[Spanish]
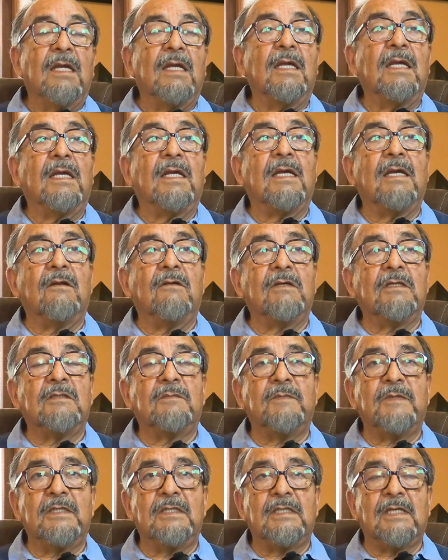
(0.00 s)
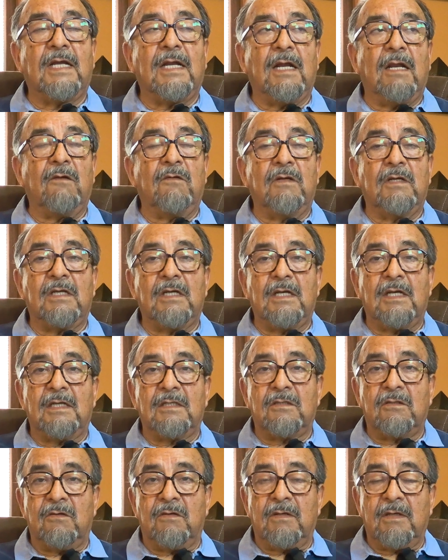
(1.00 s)
Y quiero expresar algo en
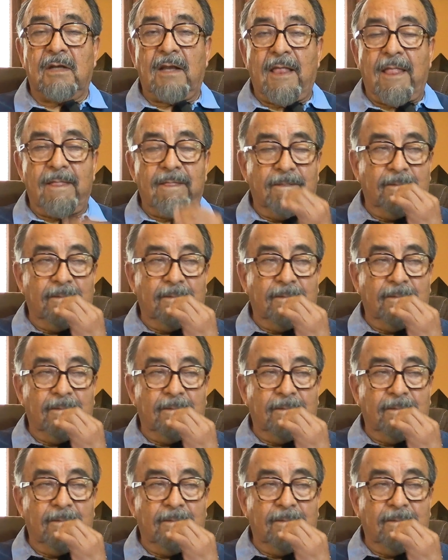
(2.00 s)
relación